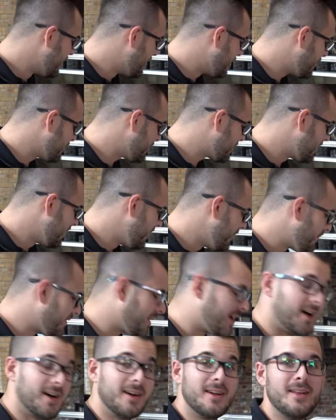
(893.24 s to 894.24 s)
Und
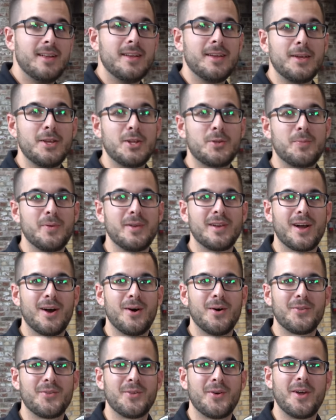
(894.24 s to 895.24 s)
ja, ich bin
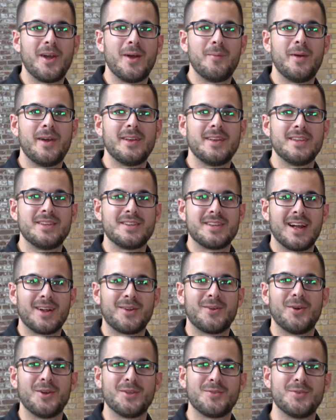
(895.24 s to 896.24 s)
raus, euer Benny. Ich
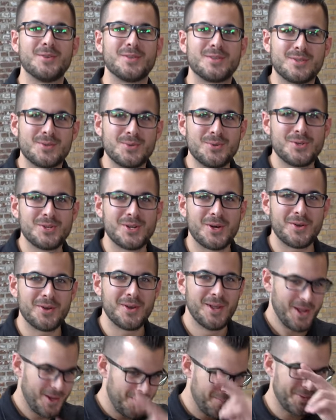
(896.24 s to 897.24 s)
danke euch fürs
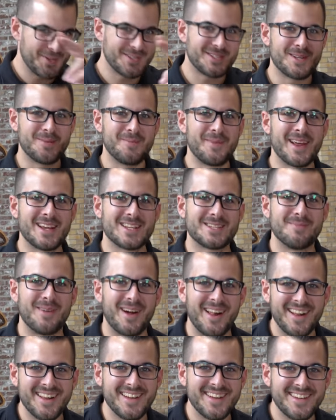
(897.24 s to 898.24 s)
Zuschauen. Bis demnächst
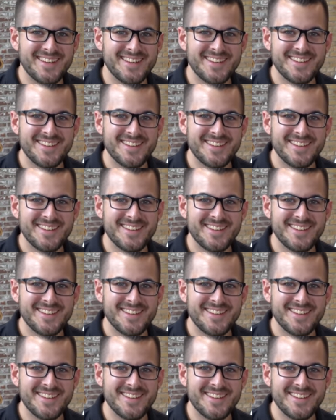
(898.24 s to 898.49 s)
mal.